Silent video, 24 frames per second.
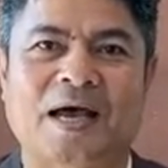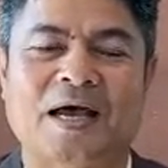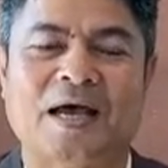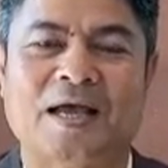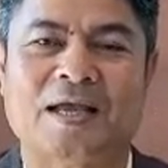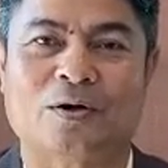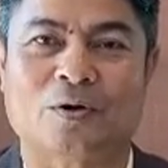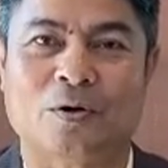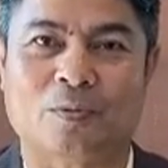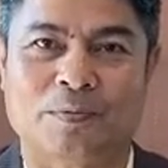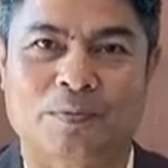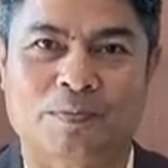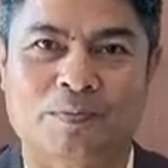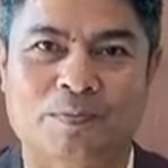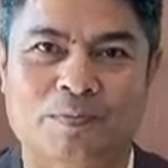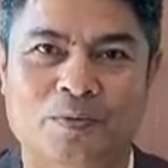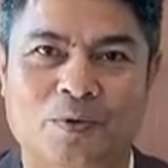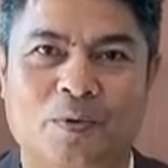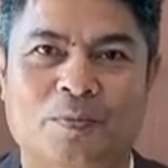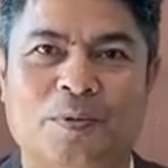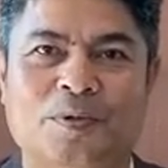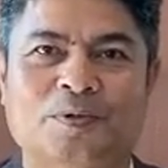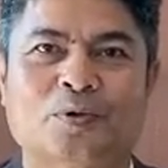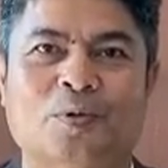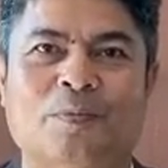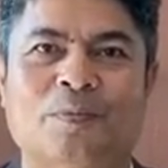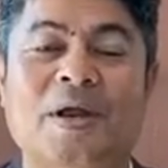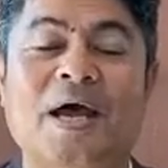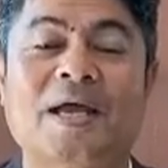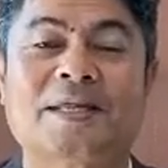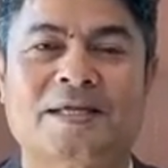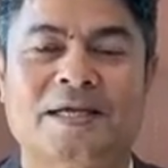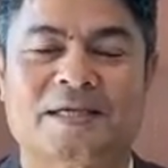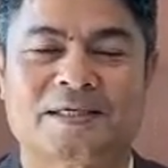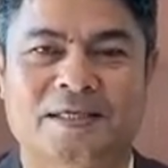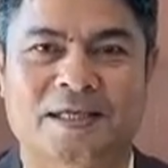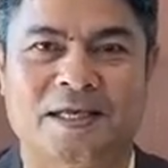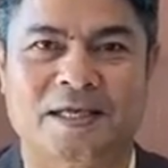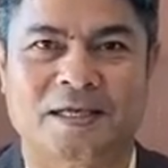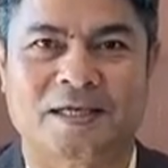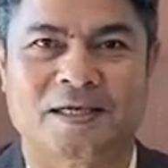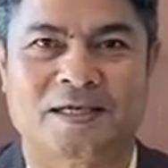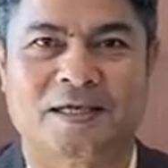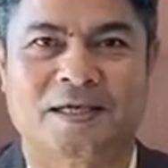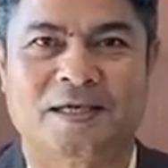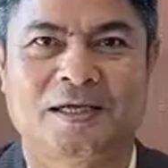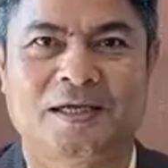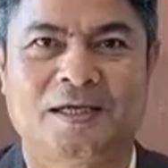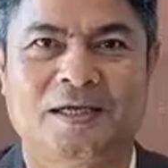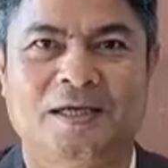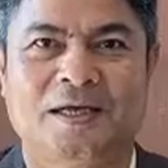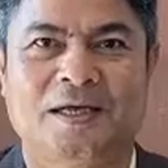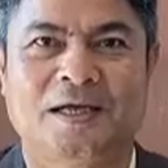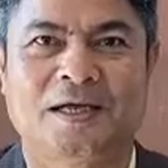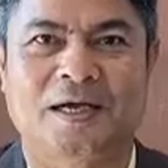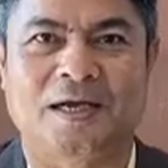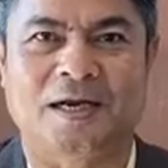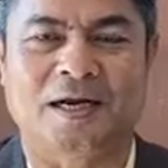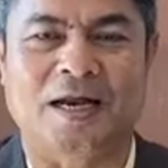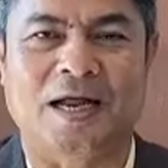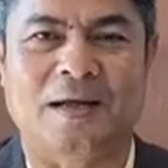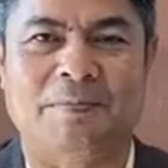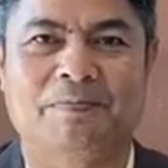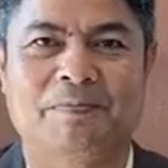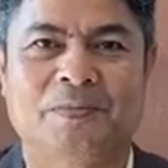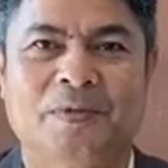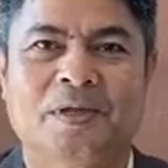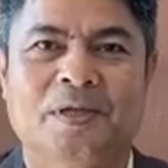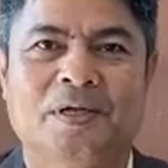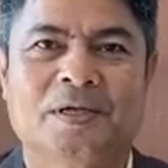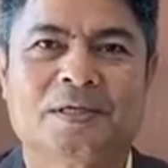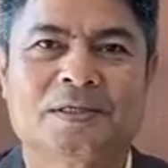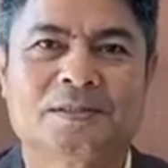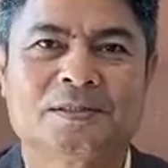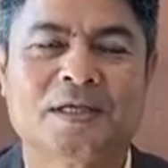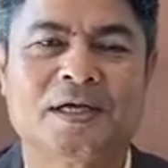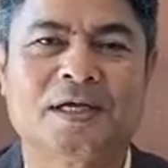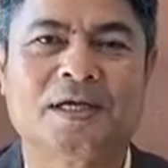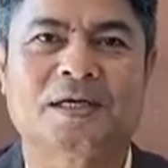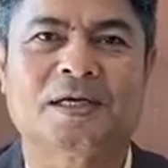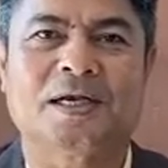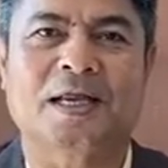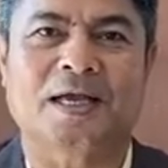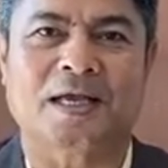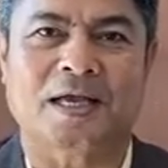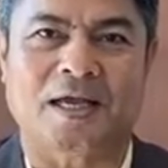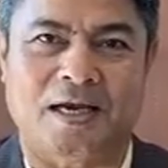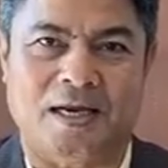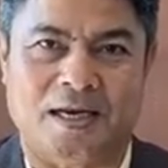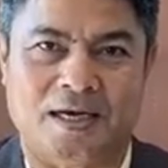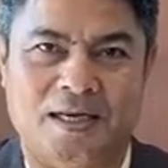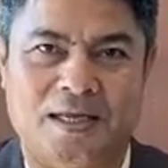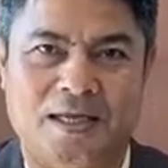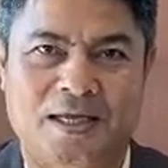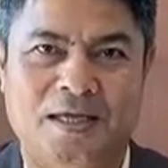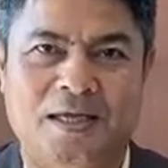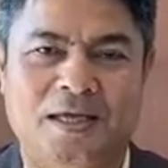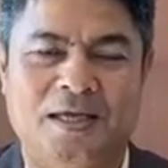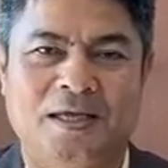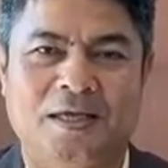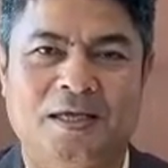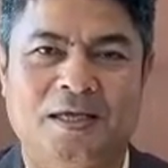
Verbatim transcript: ให้ครบองค์ประชุมได้จริงๆนะครับซึ่งในขณะนี้